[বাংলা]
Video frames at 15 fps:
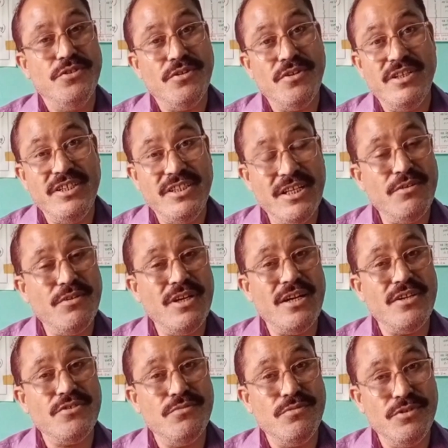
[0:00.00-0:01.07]
যখন রিজার্ন
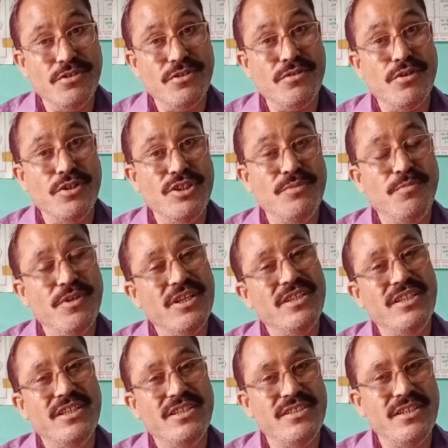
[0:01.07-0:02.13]
অর্ডার উর্ধতন কর্তৃপক্ষে
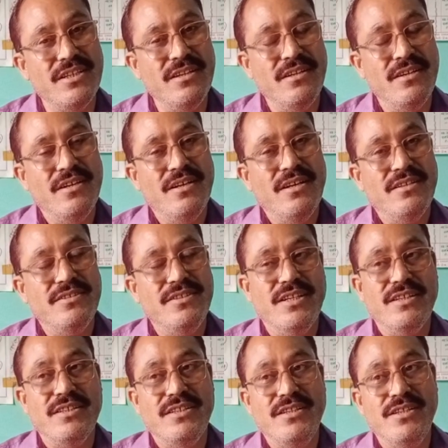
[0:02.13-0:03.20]
দিয়েছেন যে
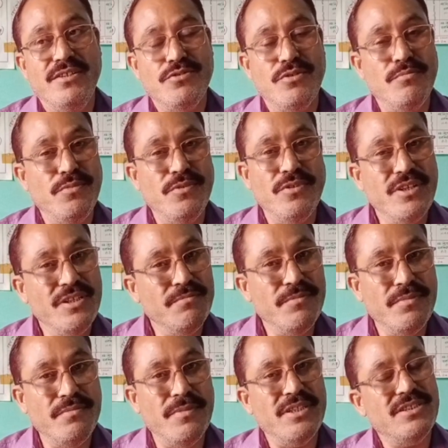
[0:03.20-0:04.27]
একটি সম্পূর্ণ ডিম
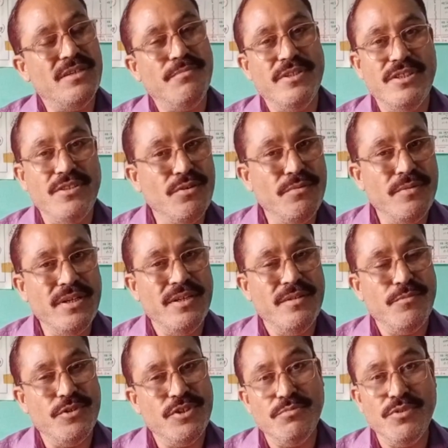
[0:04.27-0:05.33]
বাচ্চা পেতে হবে
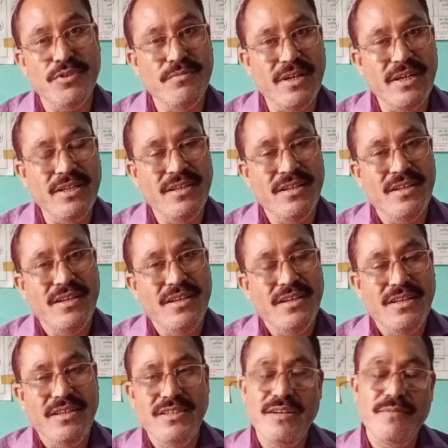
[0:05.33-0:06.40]
প্রতি বুধবারে
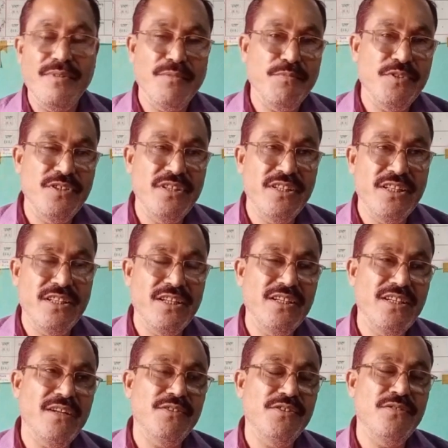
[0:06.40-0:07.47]
এটা আমরা প্রতিদিন দিয়ে থাকি
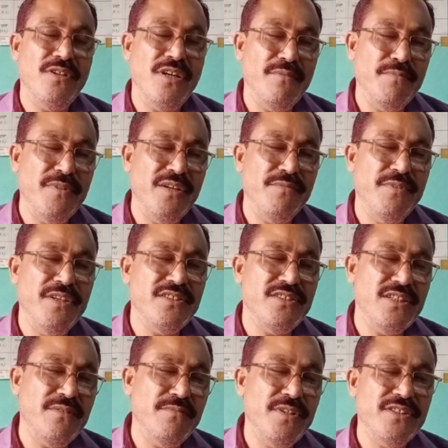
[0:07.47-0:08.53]
এটার জন্য আপনি এভিডেন্স
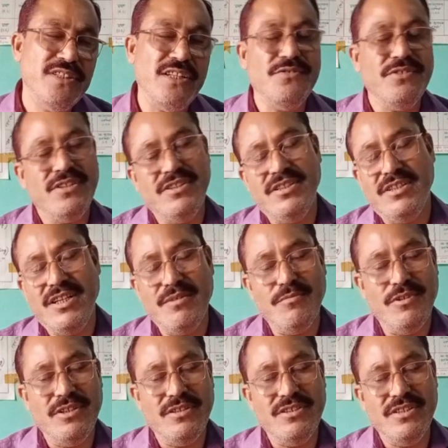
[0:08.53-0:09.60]
হিসাবে ছাত্রছাত্রীদেরকে
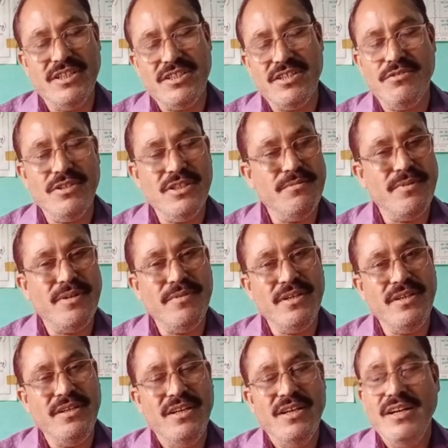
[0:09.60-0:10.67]
বলতে জিজ্ঞাসা করতে পারবেন